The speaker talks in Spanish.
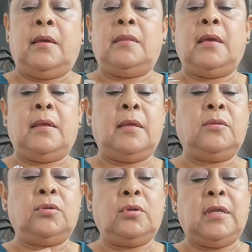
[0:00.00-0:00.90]
de
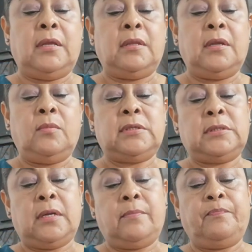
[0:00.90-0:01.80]
adentro de,
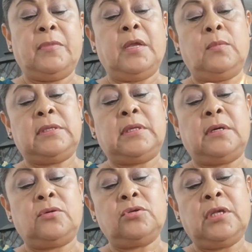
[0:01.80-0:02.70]
nuestra, de nuestra
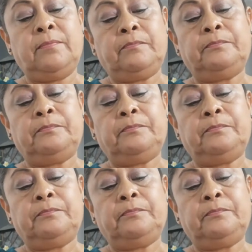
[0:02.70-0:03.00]
rosa.